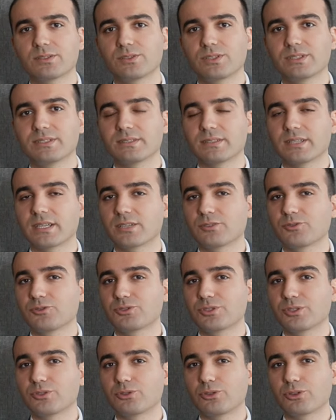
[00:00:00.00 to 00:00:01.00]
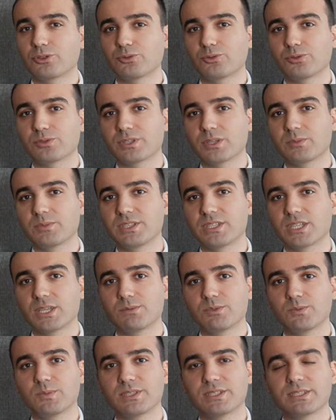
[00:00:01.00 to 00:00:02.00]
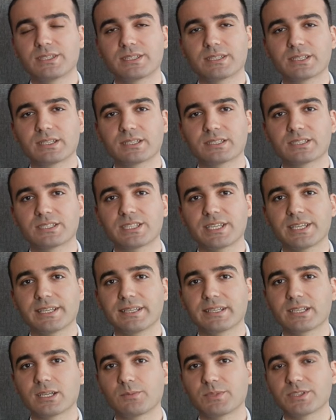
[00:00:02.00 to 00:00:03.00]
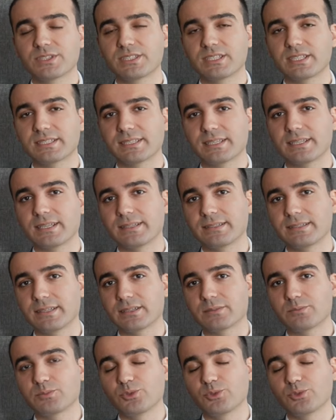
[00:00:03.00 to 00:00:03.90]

Yılı da %4.1 gibi bir şeyle kapatacağız herhalde.